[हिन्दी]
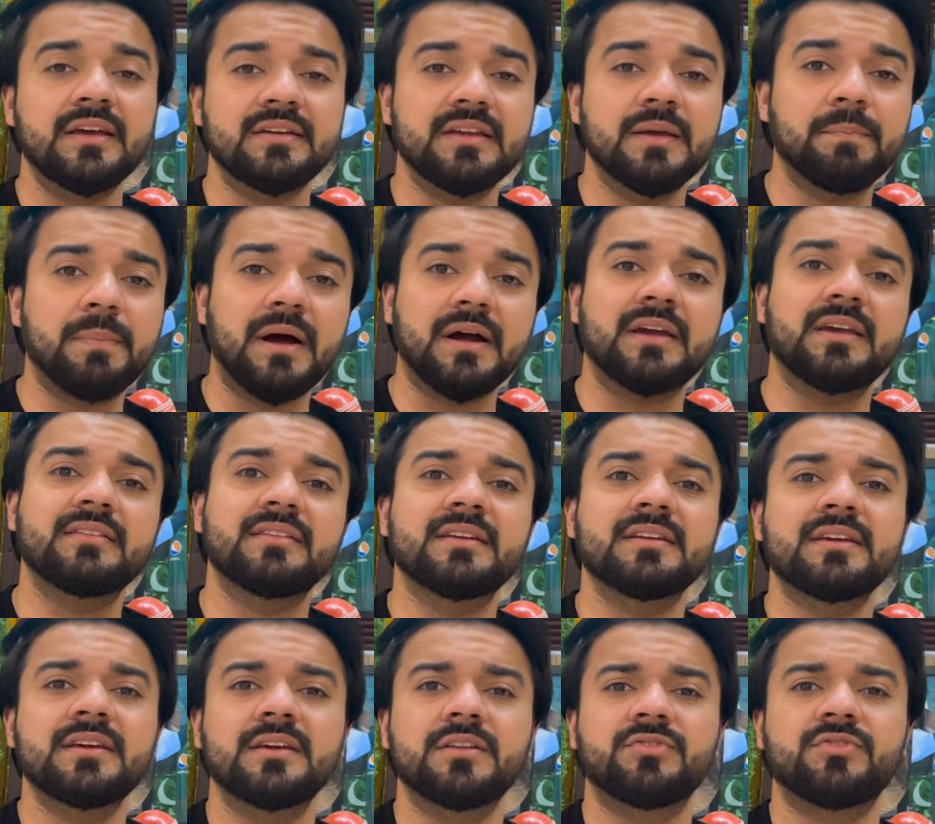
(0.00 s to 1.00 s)
ये
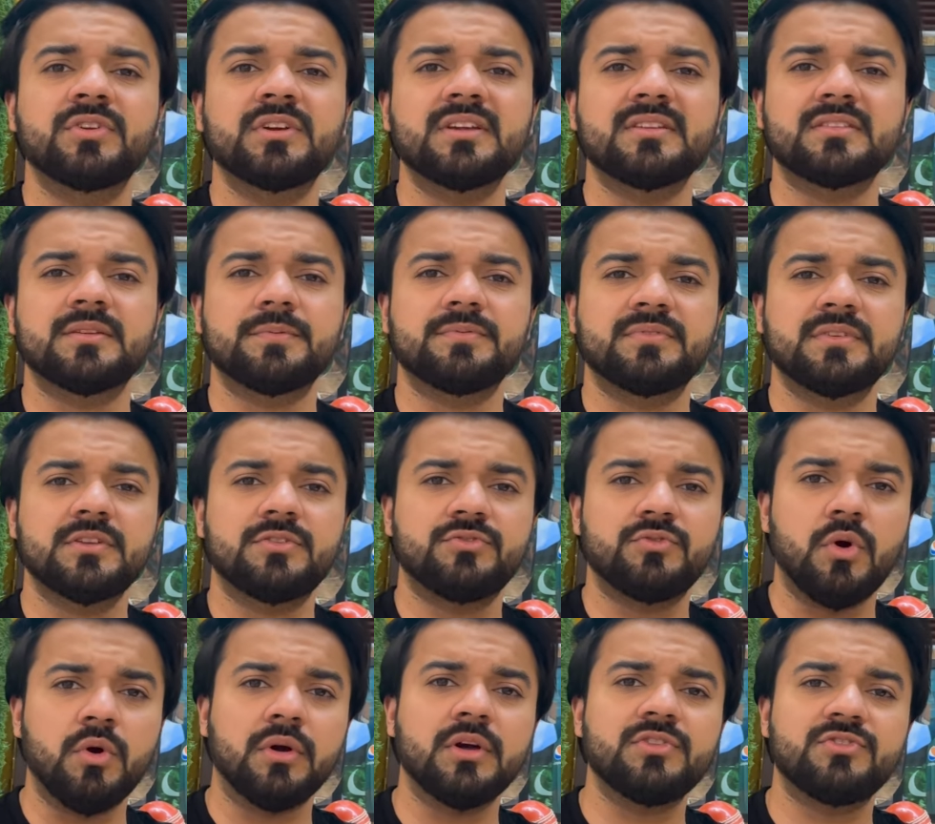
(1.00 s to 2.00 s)
पाकिस्तान की हिस्ट्री का सबसे
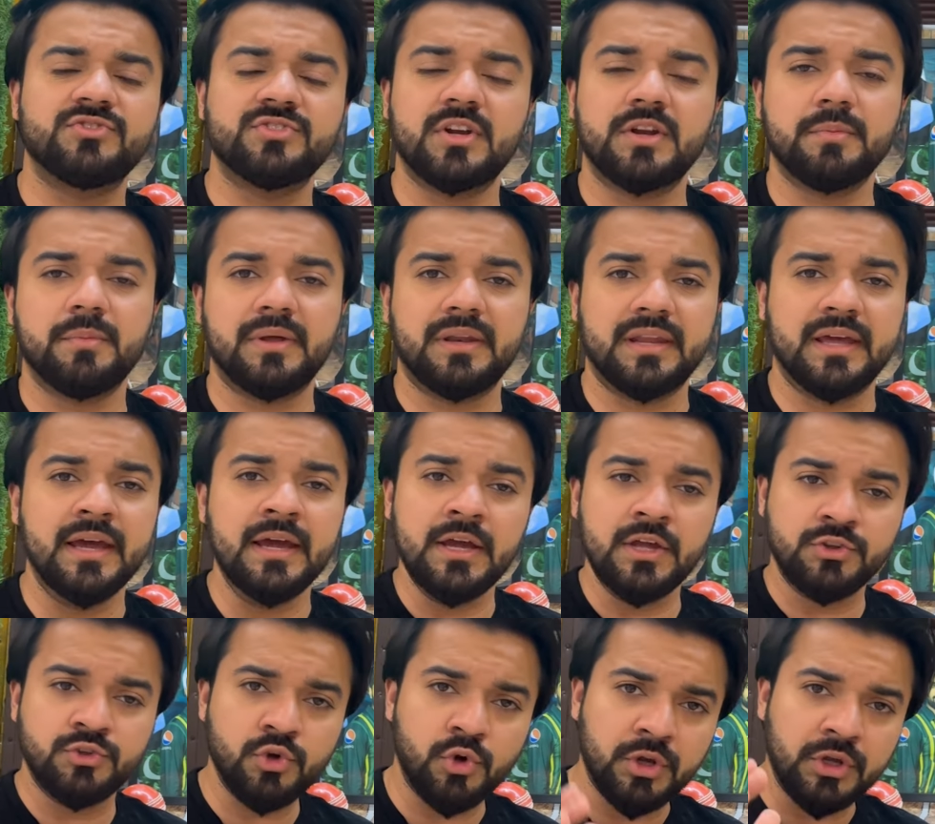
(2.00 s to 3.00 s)
स्ट्रॉन्गेस्ट चेयरमैन है
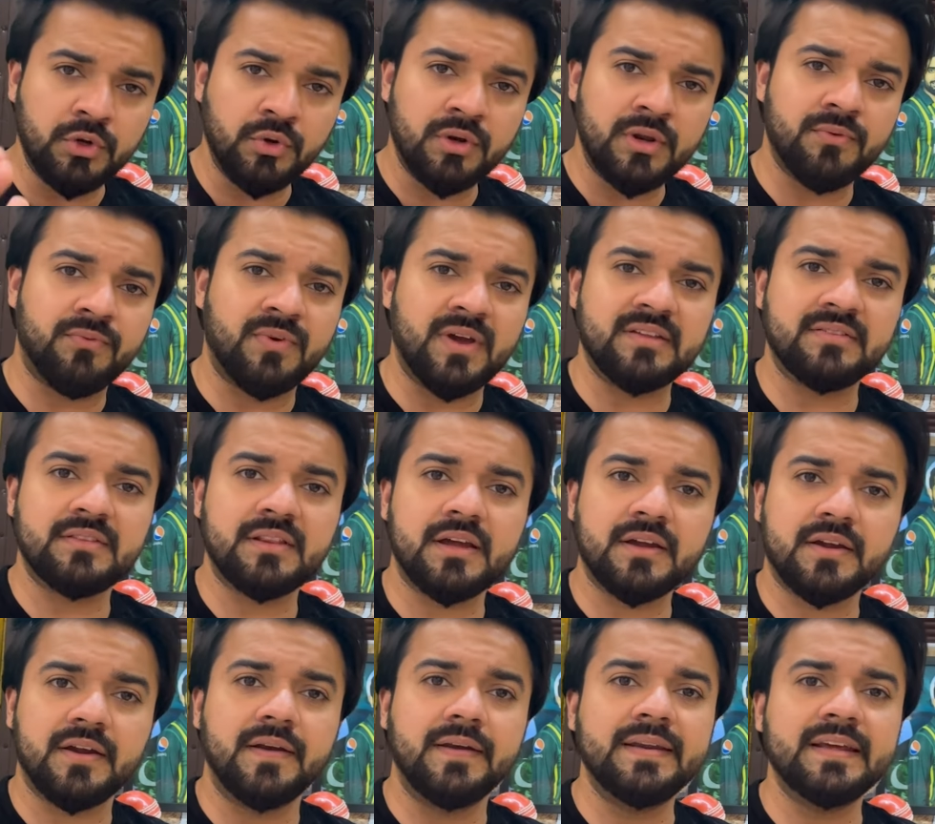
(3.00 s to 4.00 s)
जो इन्होंने फैसला
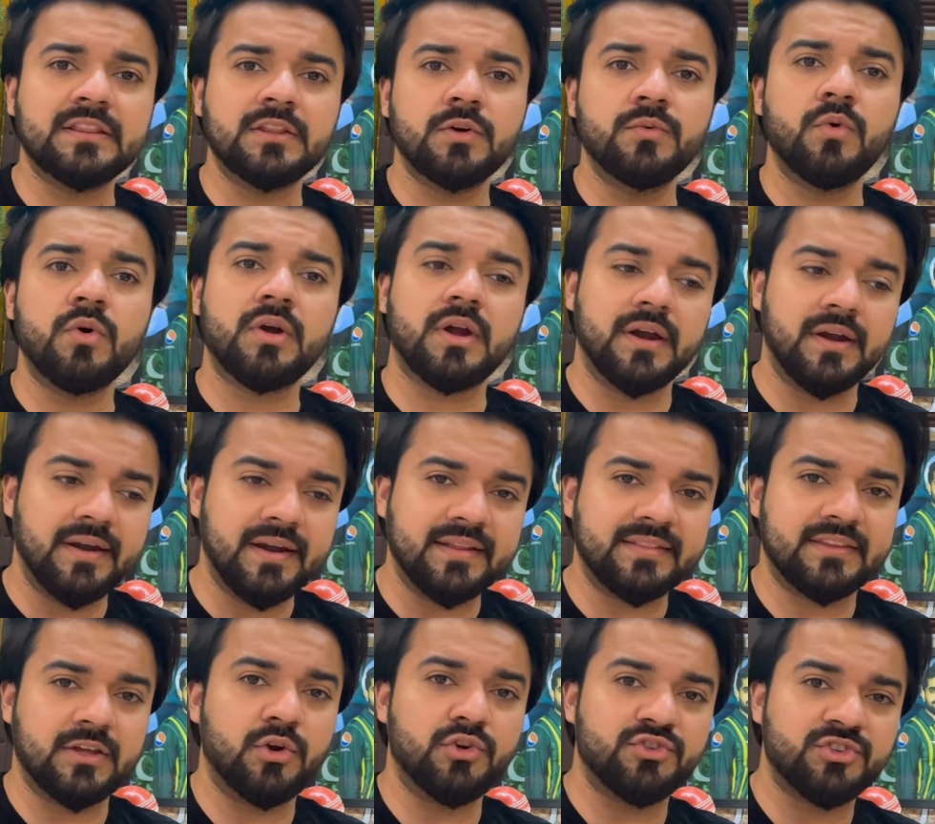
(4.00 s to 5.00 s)
कर लिया तो वो कर
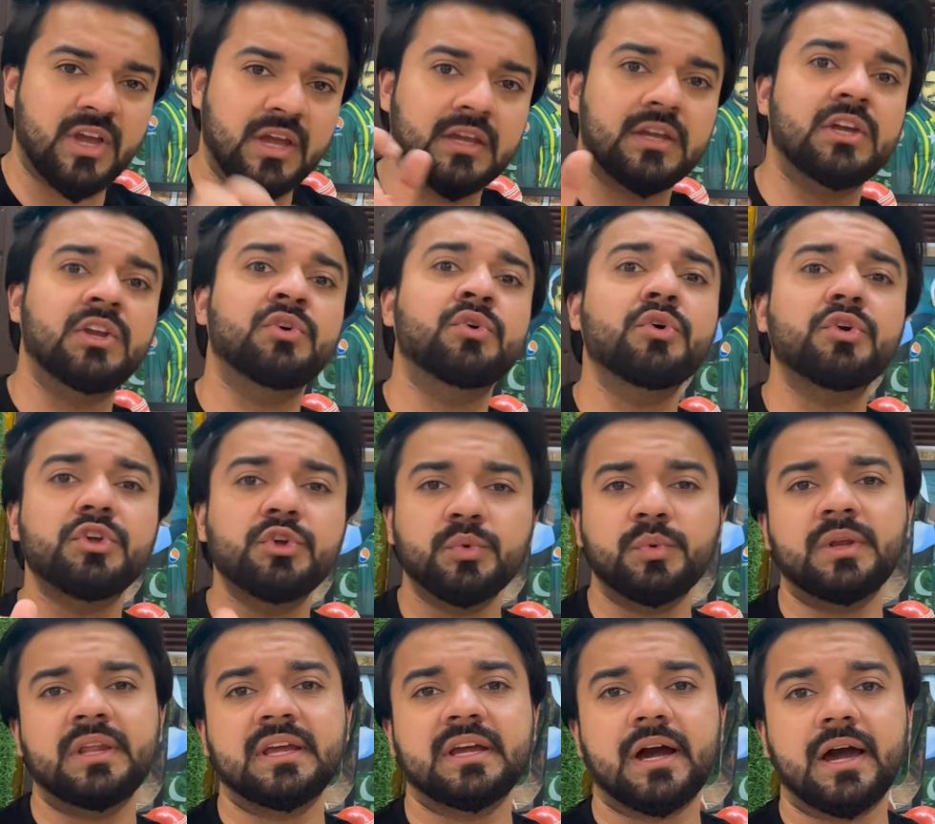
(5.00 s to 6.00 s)
लेते और शाहीन को
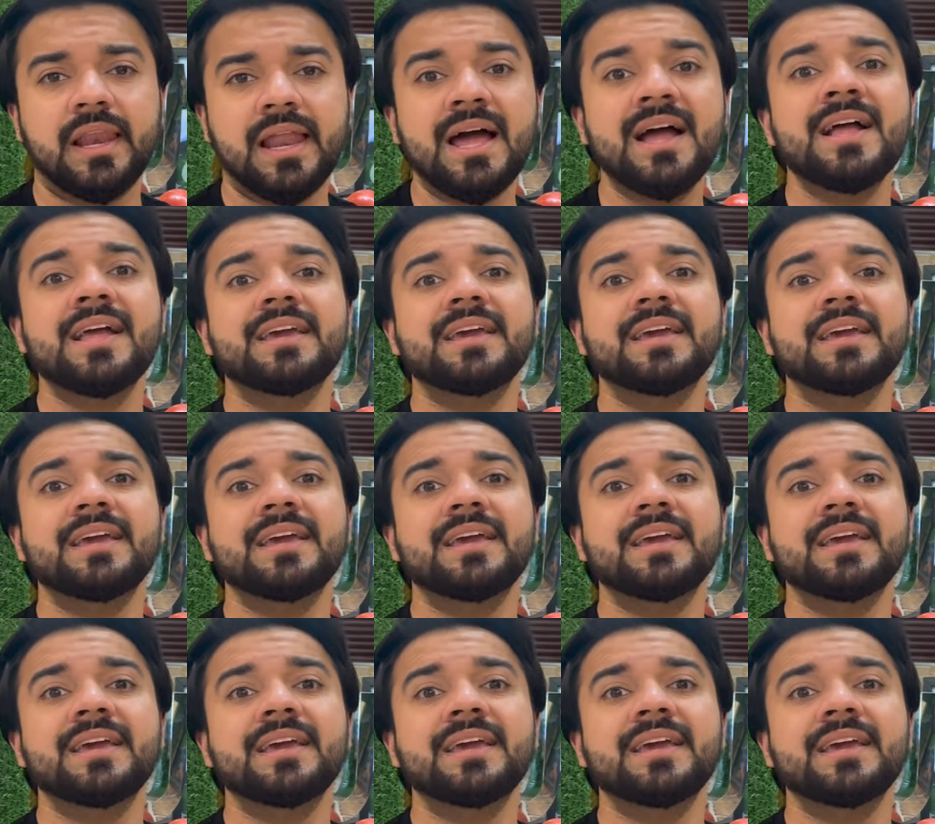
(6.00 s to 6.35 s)
क्यों निकाला